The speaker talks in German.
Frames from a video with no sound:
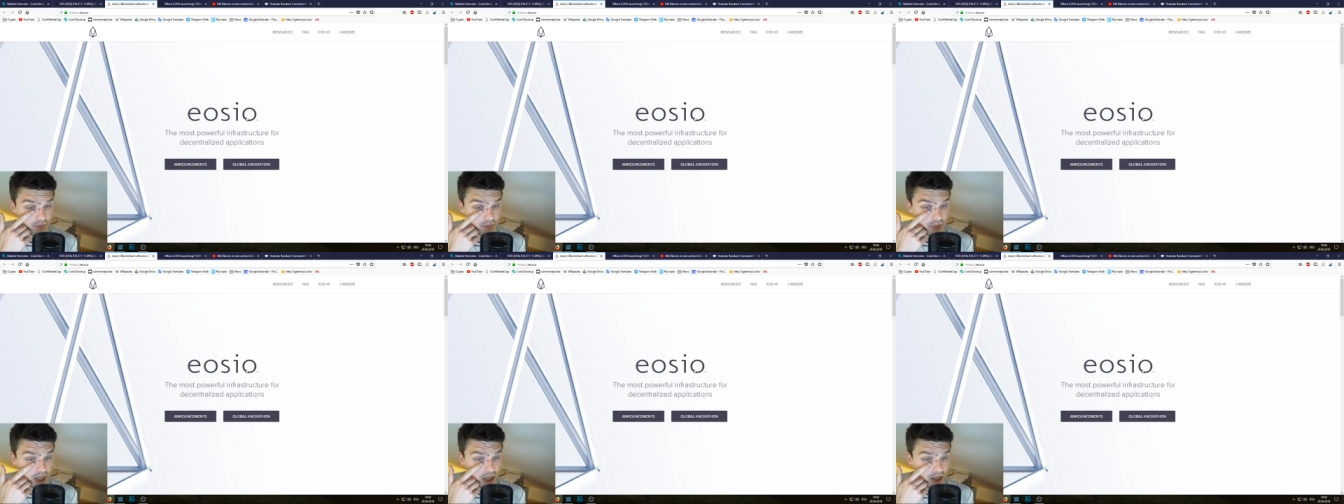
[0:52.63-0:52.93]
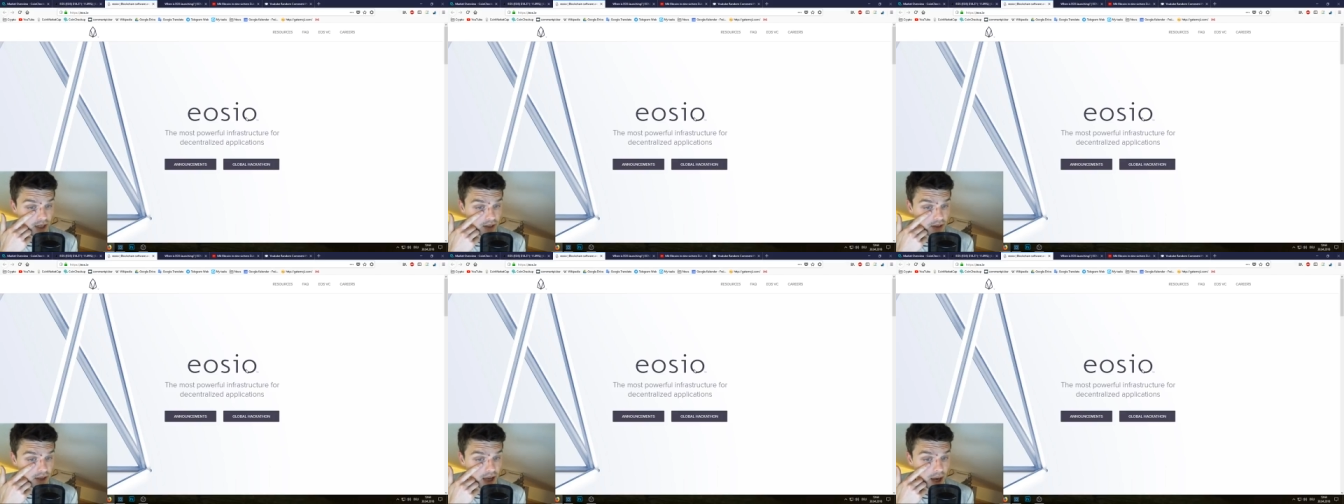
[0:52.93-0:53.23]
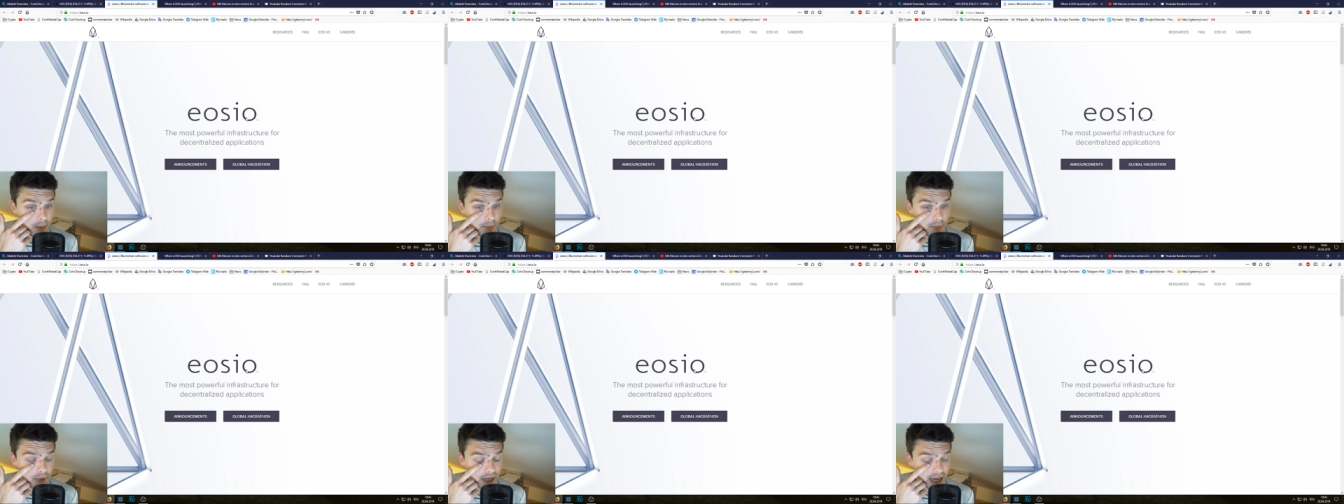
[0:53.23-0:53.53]
ich
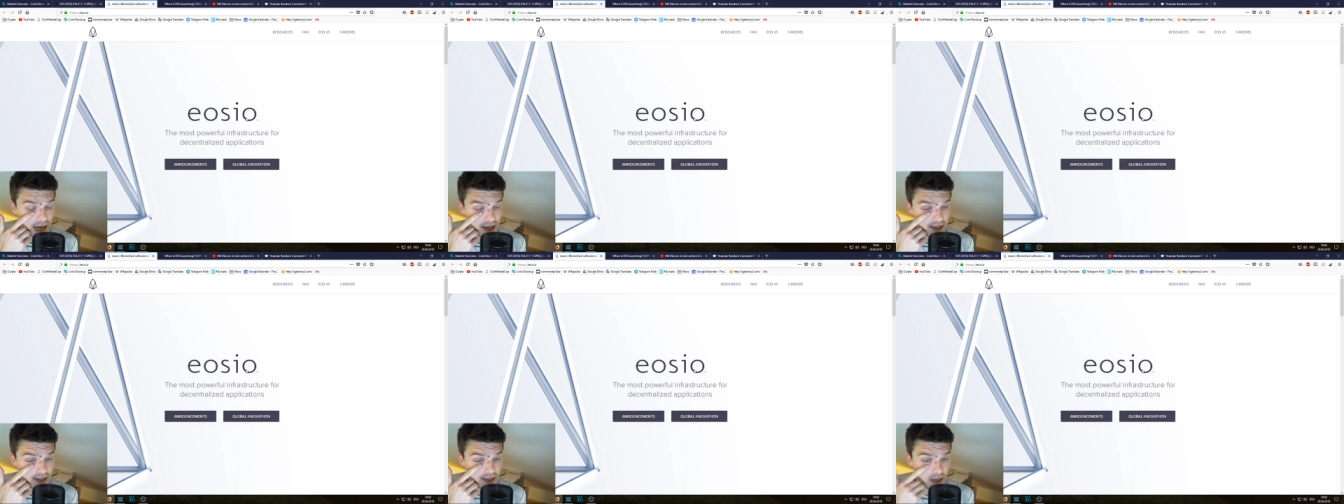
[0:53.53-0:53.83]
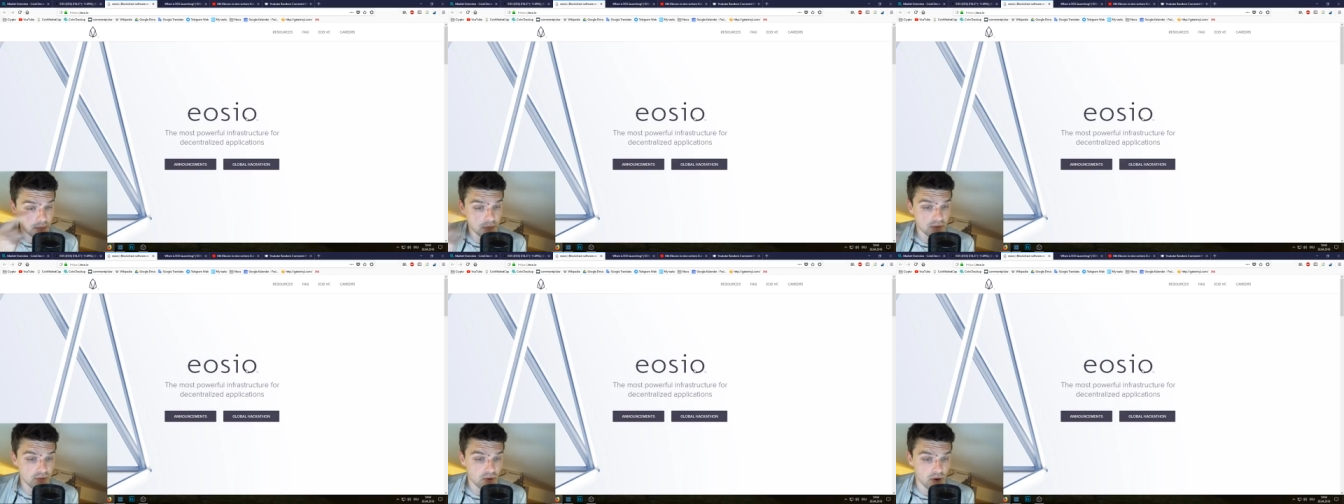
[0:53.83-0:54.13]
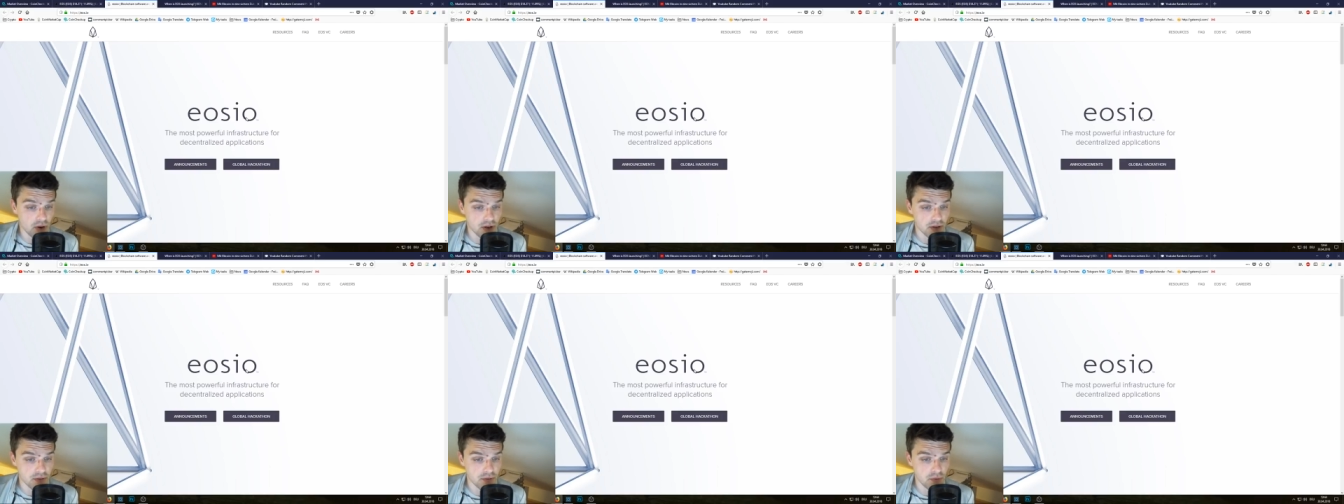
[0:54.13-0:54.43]
habe gestern mit
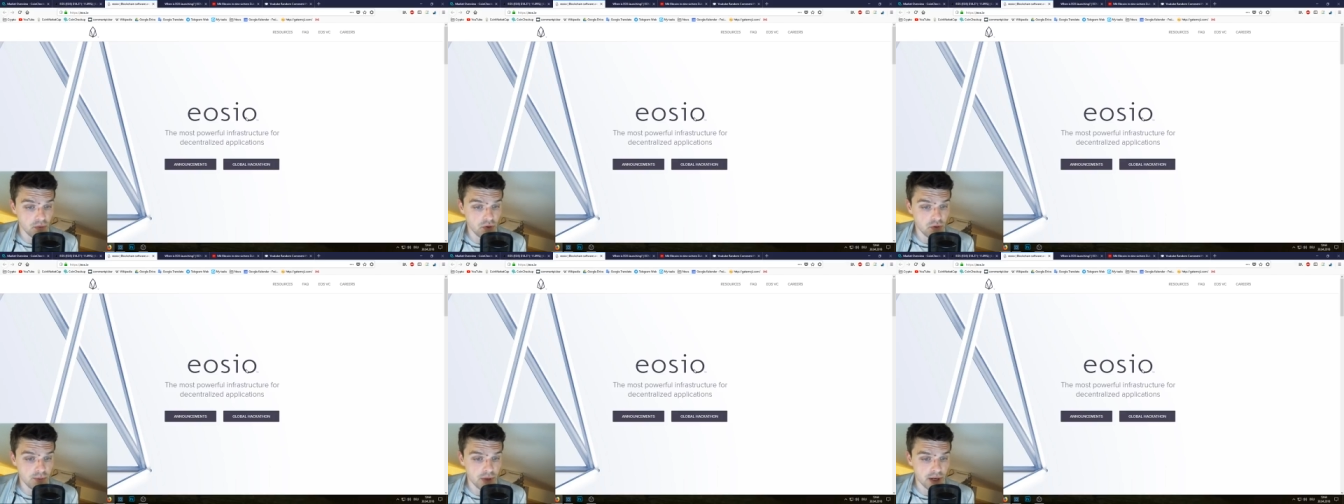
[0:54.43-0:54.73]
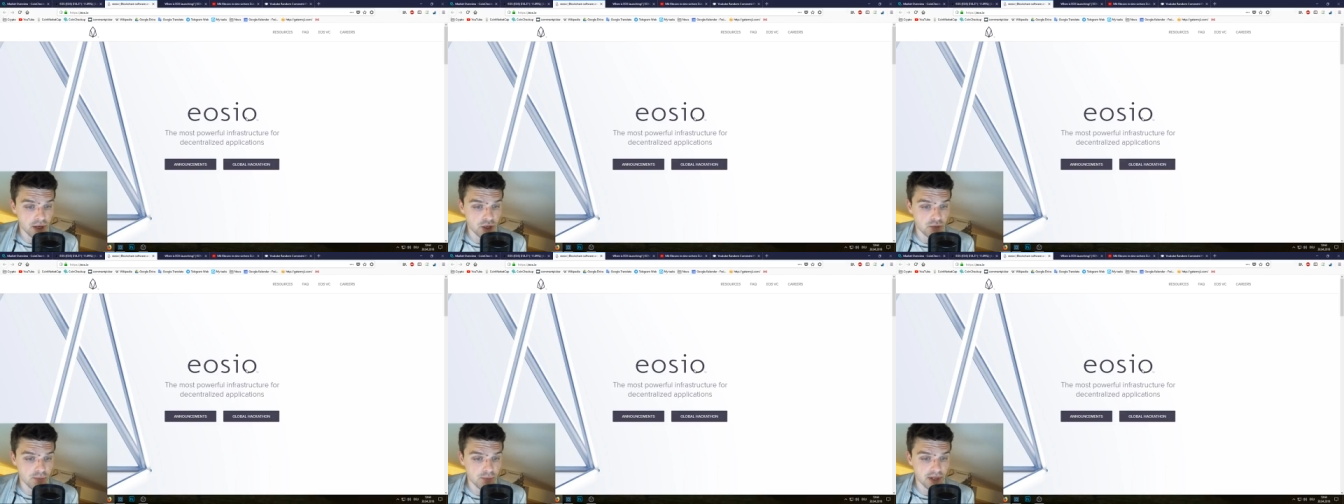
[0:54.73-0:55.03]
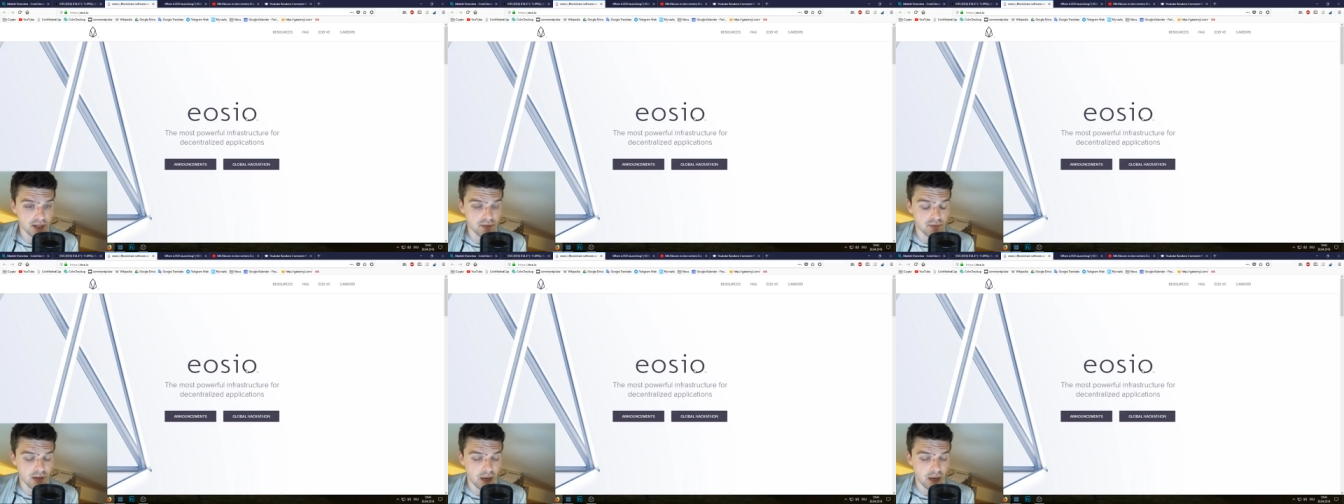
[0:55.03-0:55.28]
Freunden Fußball gespielt,